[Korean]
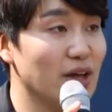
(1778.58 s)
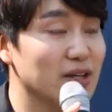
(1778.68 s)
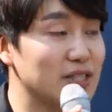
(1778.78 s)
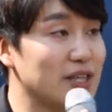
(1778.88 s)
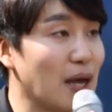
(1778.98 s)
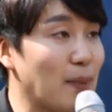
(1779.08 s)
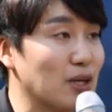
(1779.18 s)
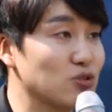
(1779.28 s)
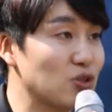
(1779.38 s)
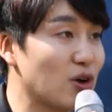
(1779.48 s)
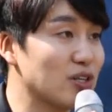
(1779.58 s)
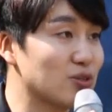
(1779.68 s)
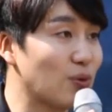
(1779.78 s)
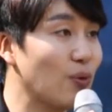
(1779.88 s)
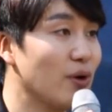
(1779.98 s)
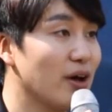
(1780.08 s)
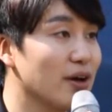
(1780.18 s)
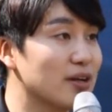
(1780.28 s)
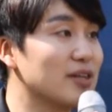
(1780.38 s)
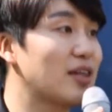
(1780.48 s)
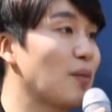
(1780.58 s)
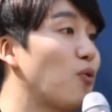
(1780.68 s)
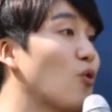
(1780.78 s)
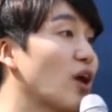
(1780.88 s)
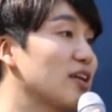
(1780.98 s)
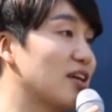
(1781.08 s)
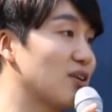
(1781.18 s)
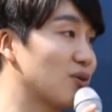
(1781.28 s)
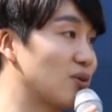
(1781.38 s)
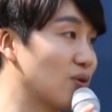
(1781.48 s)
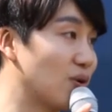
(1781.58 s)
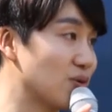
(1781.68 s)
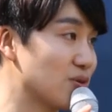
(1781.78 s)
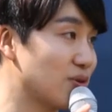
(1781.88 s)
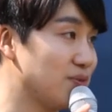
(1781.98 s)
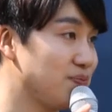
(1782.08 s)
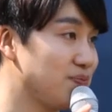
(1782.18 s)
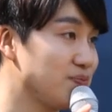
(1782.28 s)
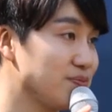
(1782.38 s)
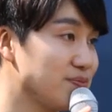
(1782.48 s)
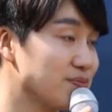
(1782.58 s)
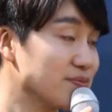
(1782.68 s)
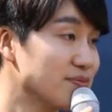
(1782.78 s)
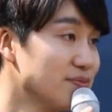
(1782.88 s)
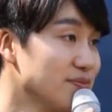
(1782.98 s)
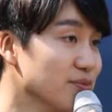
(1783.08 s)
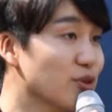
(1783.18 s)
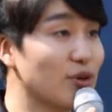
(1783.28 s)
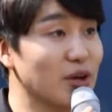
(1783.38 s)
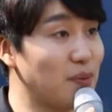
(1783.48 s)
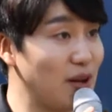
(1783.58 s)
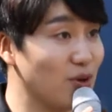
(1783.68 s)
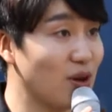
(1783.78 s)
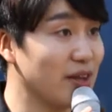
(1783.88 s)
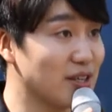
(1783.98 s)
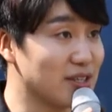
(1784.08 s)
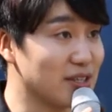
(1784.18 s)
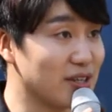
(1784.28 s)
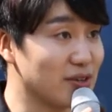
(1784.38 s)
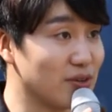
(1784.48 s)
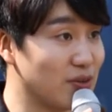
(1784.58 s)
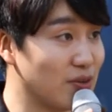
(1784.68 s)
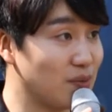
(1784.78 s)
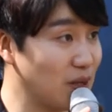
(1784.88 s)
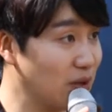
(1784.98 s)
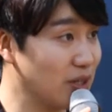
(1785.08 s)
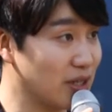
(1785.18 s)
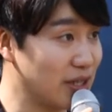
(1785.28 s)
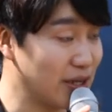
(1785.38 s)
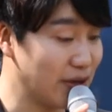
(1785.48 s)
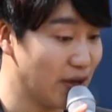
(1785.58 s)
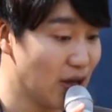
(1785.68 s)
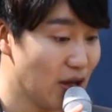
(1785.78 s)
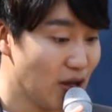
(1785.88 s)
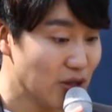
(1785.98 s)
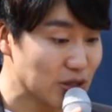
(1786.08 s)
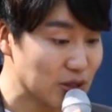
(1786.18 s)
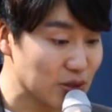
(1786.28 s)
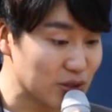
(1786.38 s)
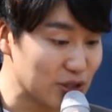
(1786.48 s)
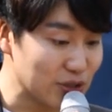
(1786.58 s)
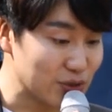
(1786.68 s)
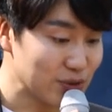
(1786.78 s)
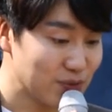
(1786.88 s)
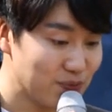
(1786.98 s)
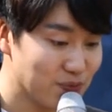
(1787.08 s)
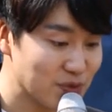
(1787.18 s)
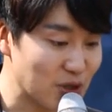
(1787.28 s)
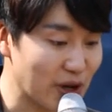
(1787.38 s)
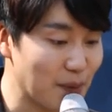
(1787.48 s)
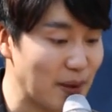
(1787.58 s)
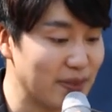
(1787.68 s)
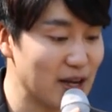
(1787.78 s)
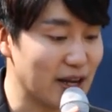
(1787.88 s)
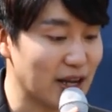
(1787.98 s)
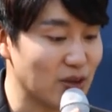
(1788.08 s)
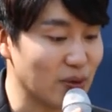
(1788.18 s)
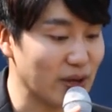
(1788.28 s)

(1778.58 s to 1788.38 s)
그게 마주쳐가지고 그때 보게 된 건 거죠. 근데 되게 말도 안 되잖아요. 말도 안 되잖아요. 그리고 저희가 맨날 얘기했던